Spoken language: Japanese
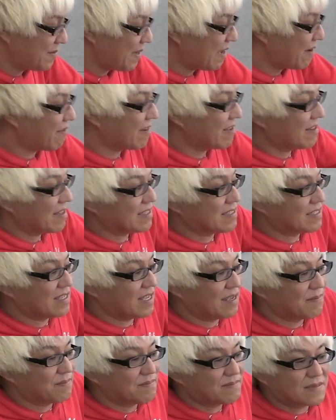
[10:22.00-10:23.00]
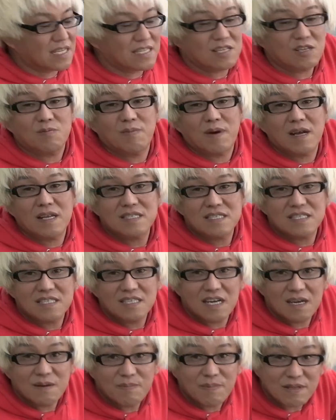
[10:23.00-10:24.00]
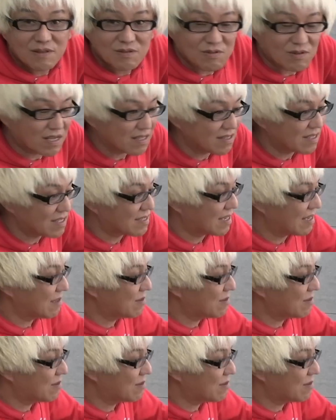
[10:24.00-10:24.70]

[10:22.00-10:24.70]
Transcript: 面はですねただのパンチカーペットなんですけ